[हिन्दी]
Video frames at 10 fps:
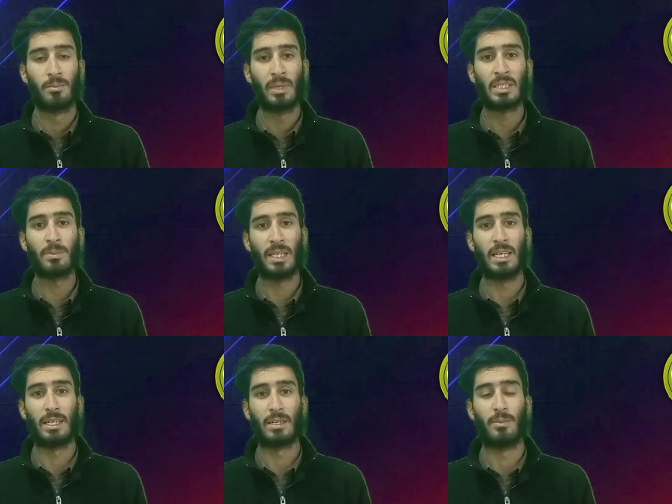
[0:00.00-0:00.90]

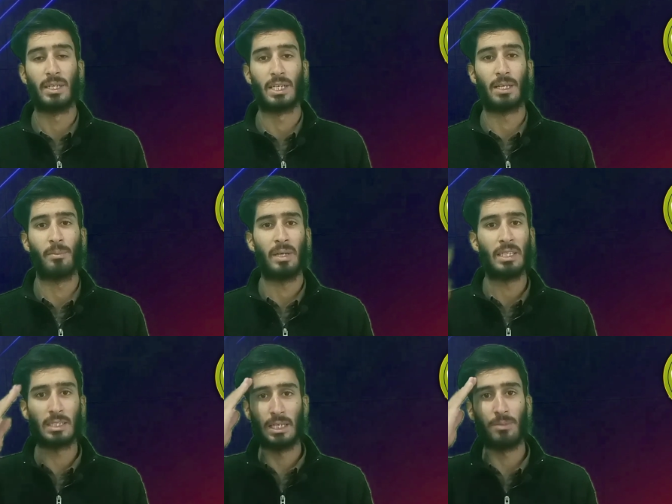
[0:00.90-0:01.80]
बसमीम
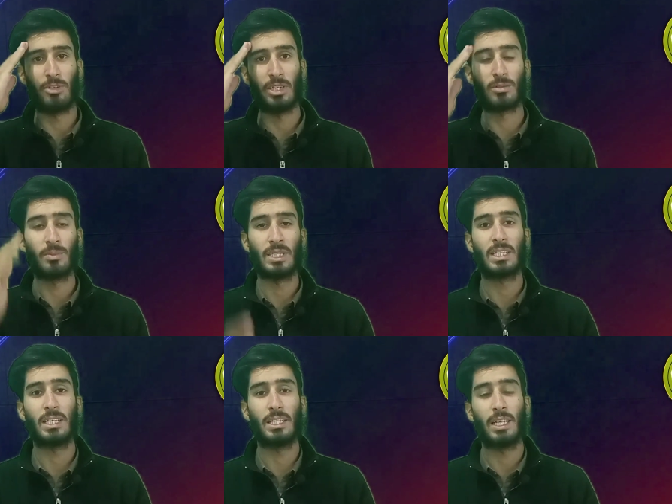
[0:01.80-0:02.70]
अल्लाम
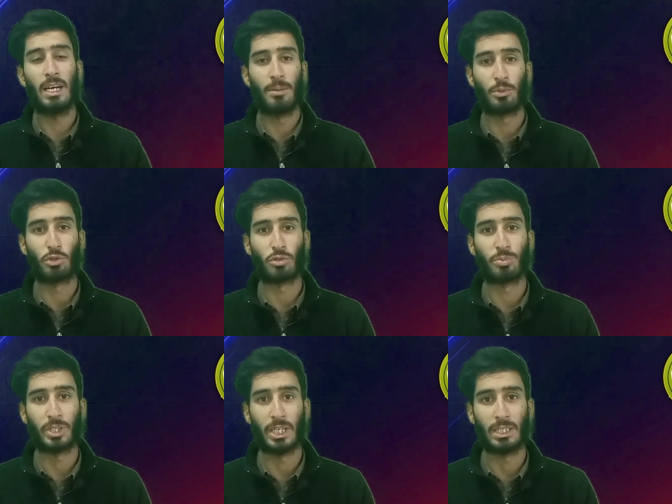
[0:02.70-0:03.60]
नाजीन आप
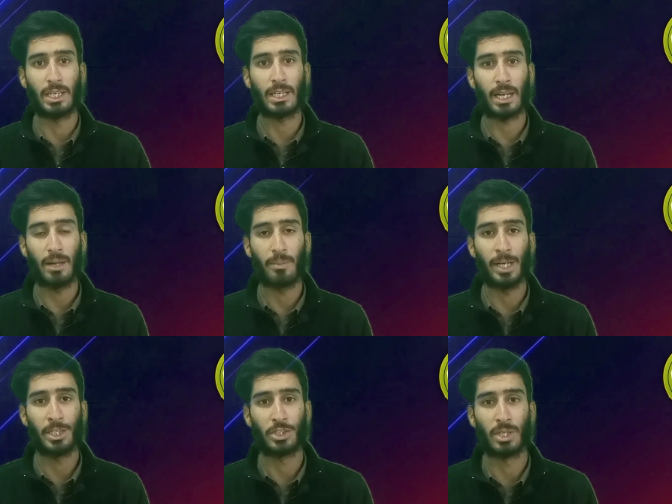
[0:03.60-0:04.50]
यूट्यूब चैनल देख रहे हैं
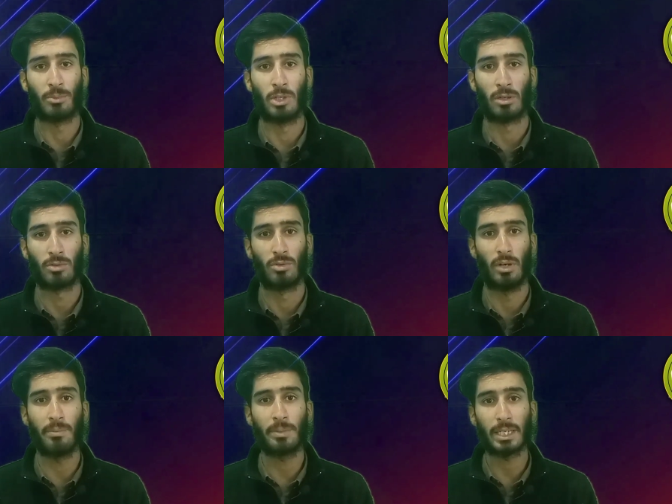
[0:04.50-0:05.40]
मैं एहतम
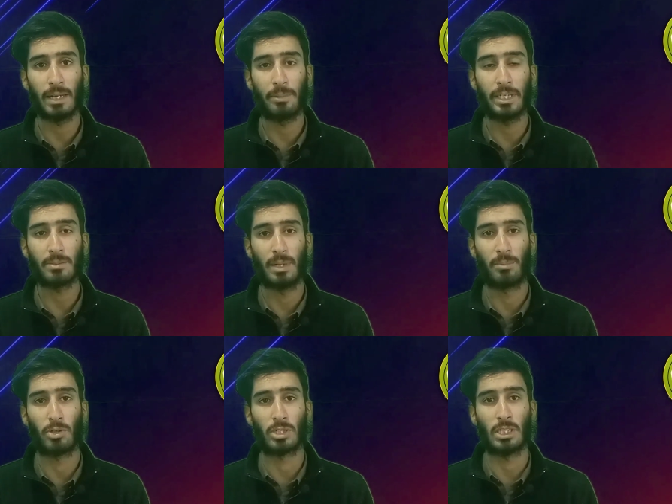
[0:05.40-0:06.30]
अब तक के अपडेट्स मैं
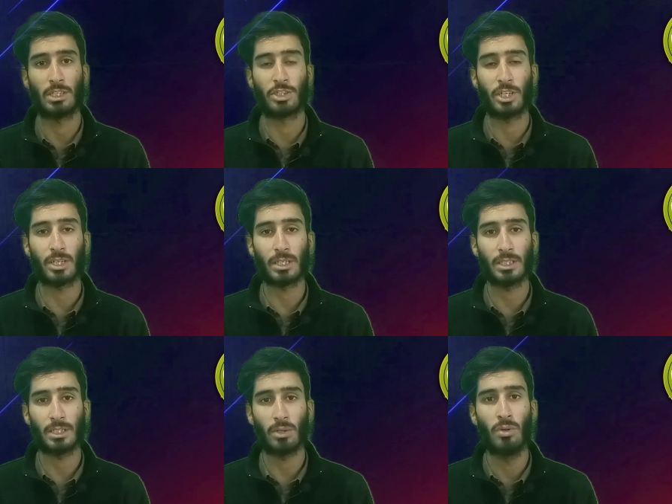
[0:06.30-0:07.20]
आप लोगों के साथ शेयर
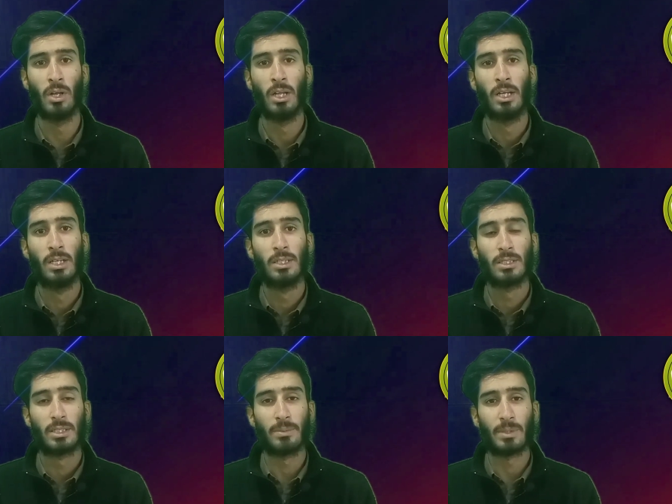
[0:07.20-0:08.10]
कर देता
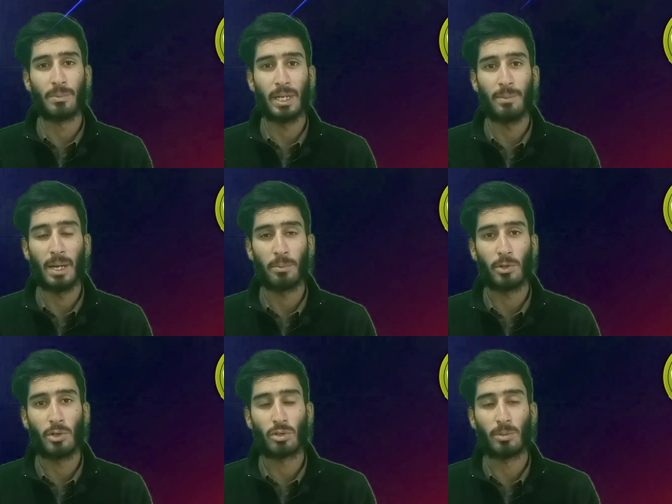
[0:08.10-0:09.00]
हूँ सबसे पहले मैं आप
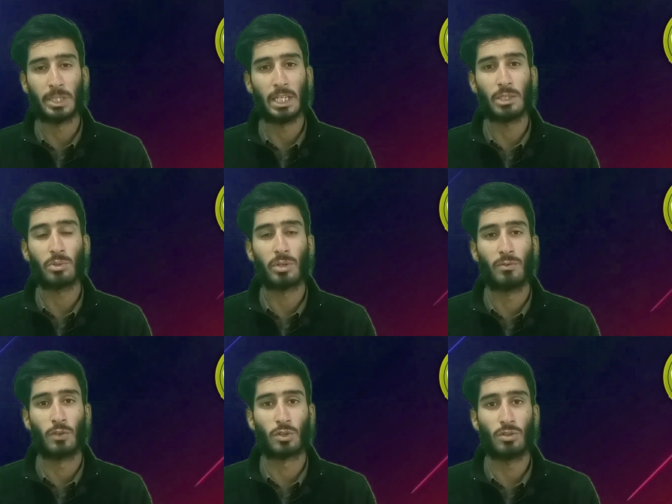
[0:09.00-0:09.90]
लोगों को बताता हूँ कि
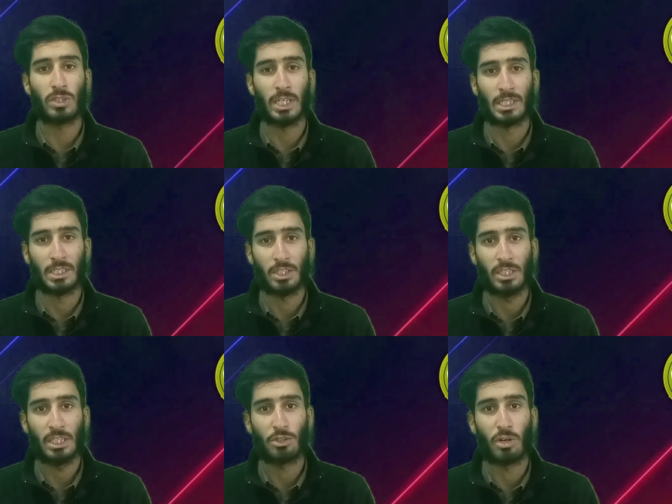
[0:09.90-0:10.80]
वो कौन सी ऐसी
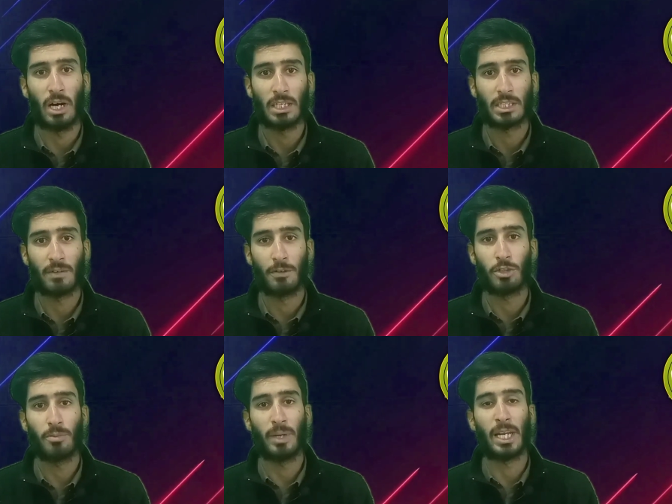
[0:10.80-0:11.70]
चीज़ है जो आज के
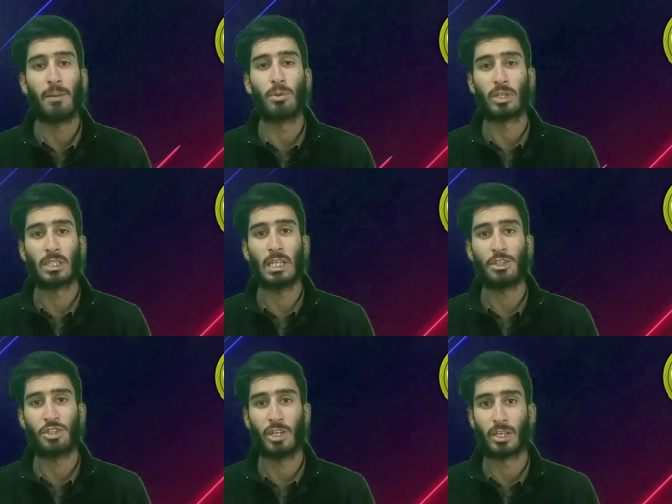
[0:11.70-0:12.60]
वीडियो में मैंने आप लोगों के
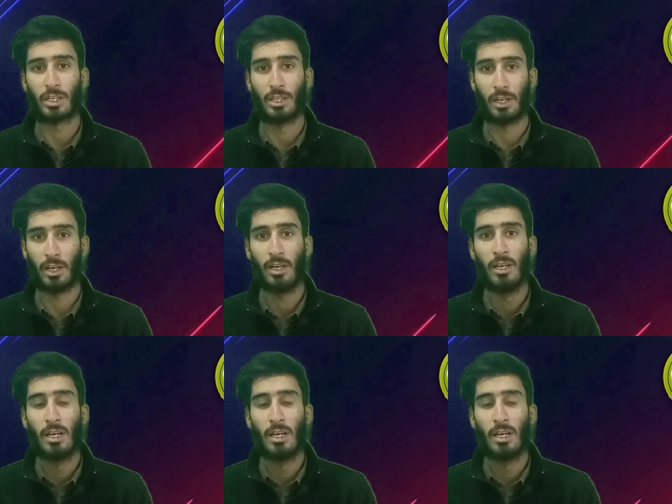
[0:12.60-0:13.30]
साथ शेयर करनी है